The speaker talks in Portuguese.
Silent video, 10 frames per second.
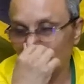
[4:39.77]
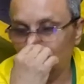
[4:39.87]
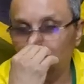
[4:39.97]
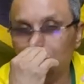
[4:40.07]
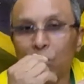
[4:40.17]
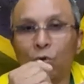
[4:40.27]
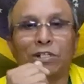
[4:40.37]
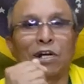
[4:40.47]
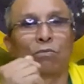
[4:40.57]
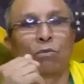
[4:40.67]
Depois eles se
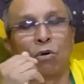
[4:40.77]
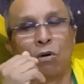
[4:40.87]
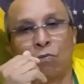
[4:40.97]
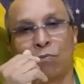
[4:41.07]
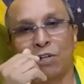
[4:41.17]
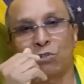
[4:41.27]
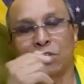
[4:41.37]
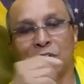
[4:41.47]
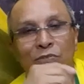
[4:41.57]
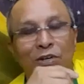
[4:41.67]
encontraram várias
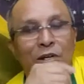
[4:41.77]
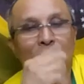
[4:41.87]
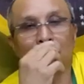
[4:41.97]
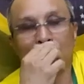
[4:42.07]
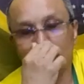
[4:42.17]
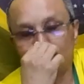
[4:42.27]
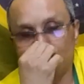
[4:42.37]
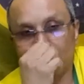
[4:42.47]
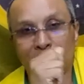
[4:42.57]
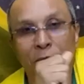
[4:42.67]
outras vezes na, no
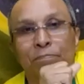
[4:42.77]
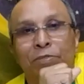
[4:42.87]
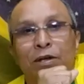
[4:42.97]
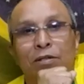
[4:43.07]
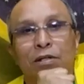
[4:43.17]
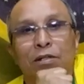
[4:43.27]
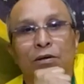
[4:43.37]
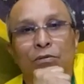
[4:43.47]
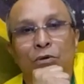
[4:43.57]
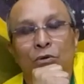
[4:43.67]
SBT, tá
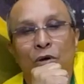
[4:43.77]
entendendo?